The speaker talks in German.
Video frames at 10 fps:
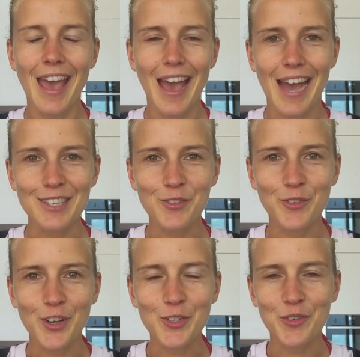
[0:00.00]
Hast du
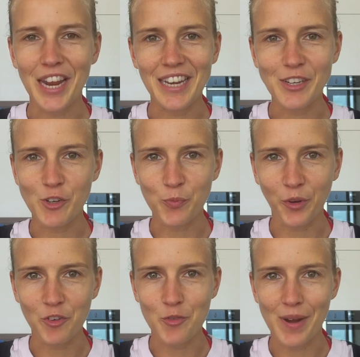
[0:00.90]
solche oder ähnliche
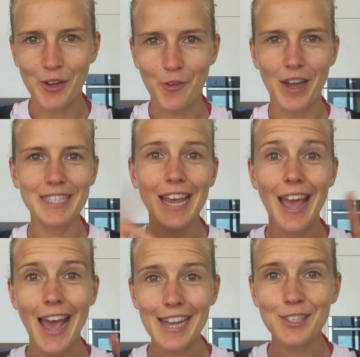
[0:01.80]
Sprüche schon mal gehört?
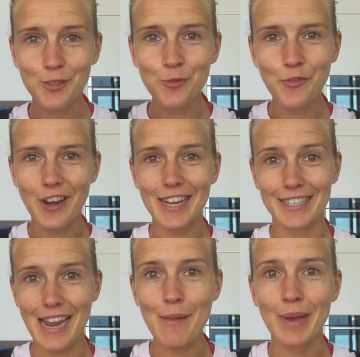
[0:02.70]
Hast du vielleicht
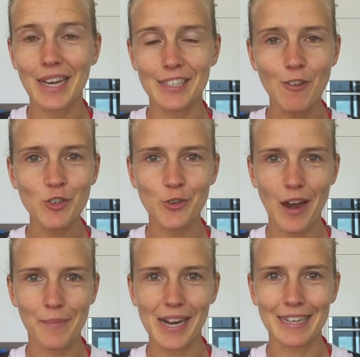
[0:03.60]
selber das auch schon
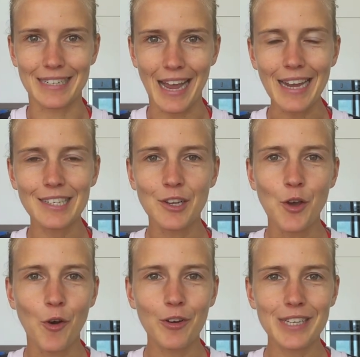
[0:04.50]
einmal gedacht
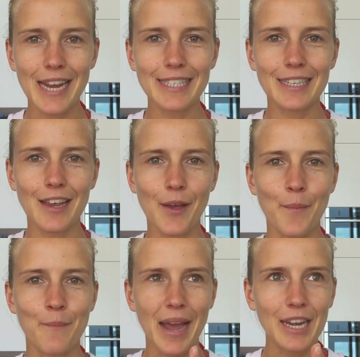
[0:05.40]
und denkst dir,
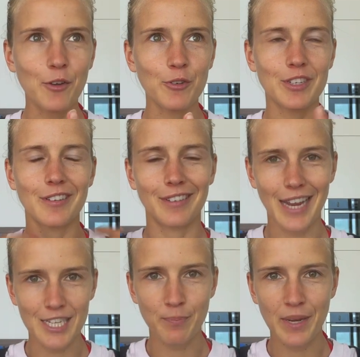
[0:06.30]
meine Güte,
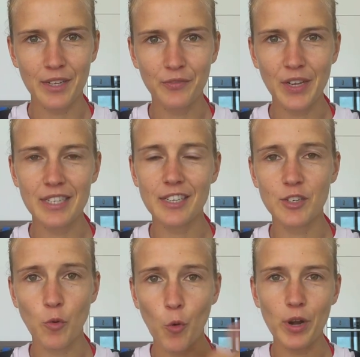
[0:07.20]
jetzt bin ich
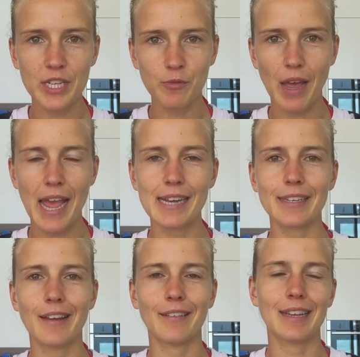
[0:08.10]
40 oder sogar
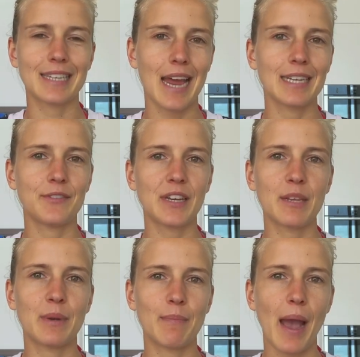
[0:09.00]
älter, jetzt kann ich es wirklich
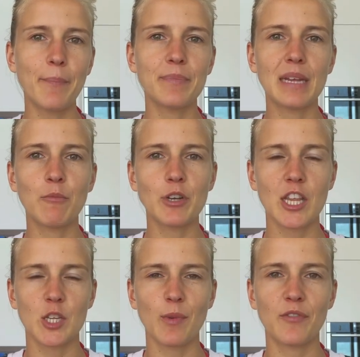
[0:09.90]
mit dem Abnehmen und
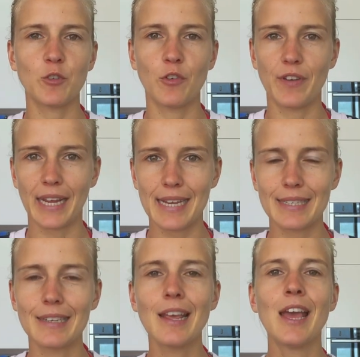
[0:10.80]
der Sommerfigur
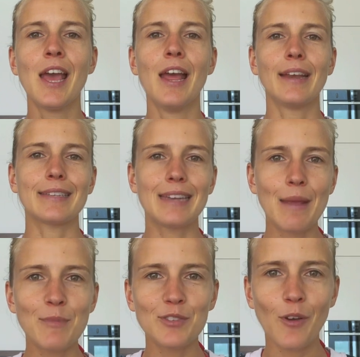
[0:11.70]
vergessen. Das
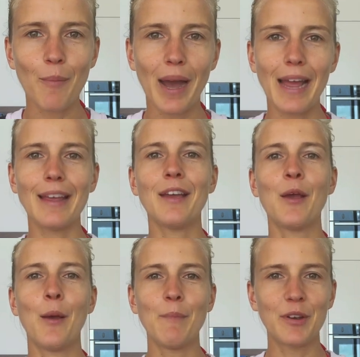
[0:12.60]
Leben ist vorbei,
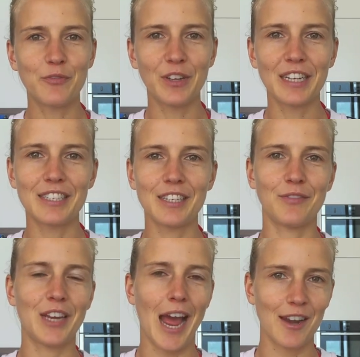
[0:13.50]
mit 40
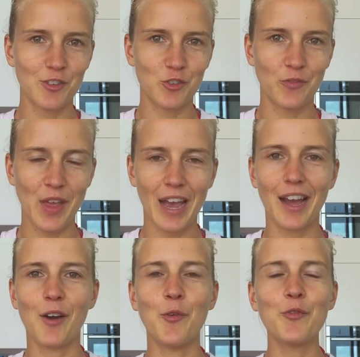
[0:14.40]
wird alles
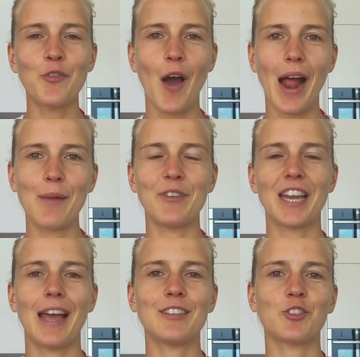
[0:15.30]
schwerer und vor allem
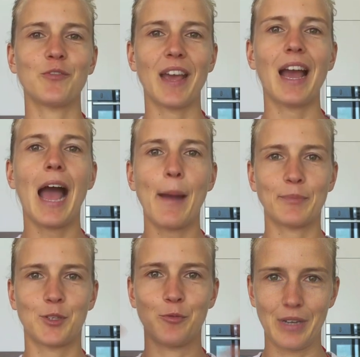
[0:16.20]
wird alles schwerer
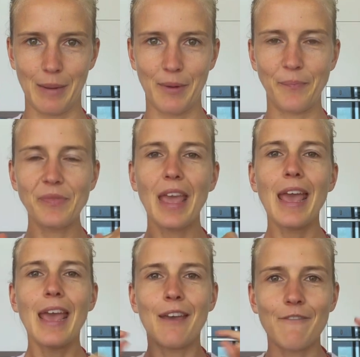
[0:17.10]
abzunehmen.
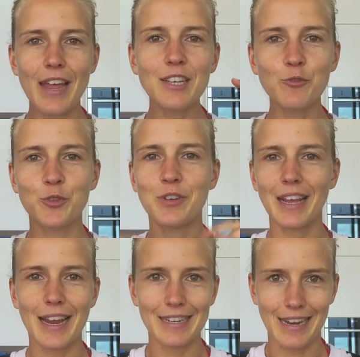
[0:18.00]
Wenn du zu den
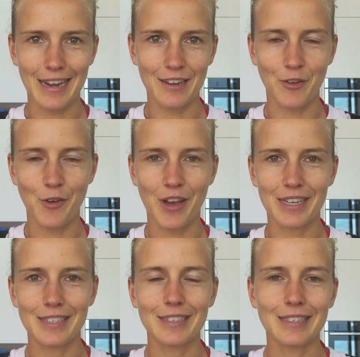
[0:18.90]
Kandidaten
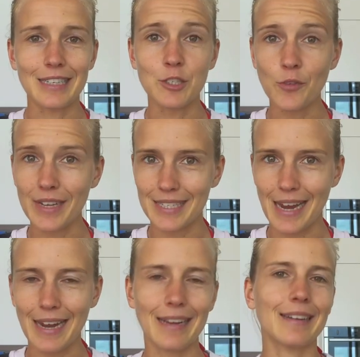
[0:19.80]
gehörst, die sowas
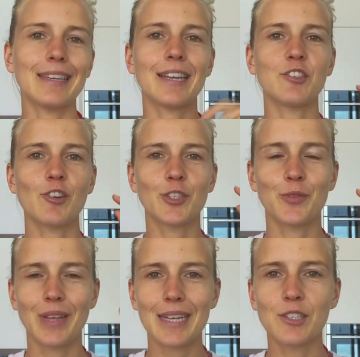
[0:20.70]
denken, dann solltest du
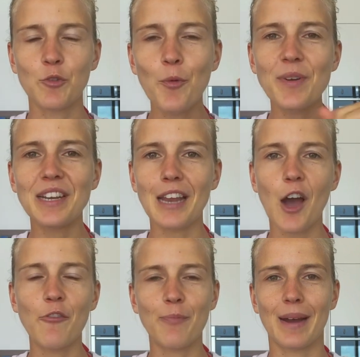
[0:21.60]
jetzt unbedingt
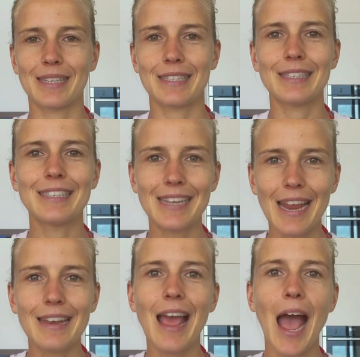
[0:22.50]
aufpassen,
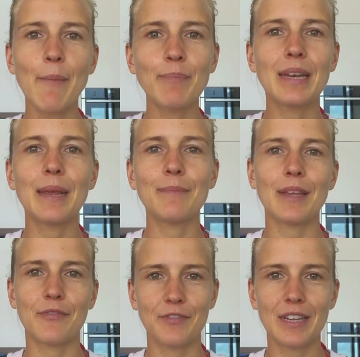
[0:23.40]
denn Abnehmen
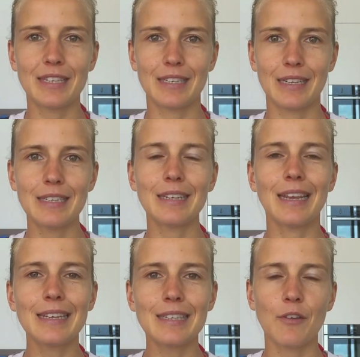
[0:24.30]
der 40
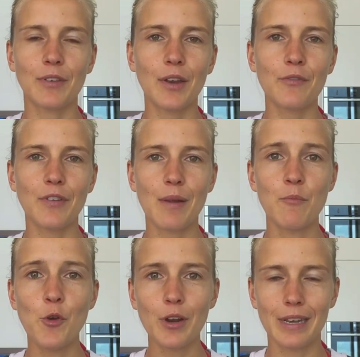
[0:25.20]
ist auf jeden Fall
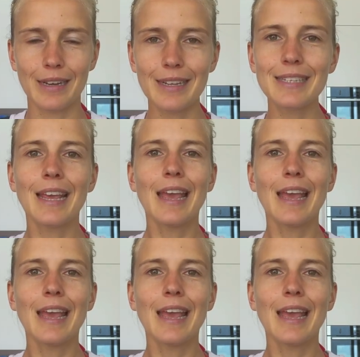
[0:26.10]
möglich.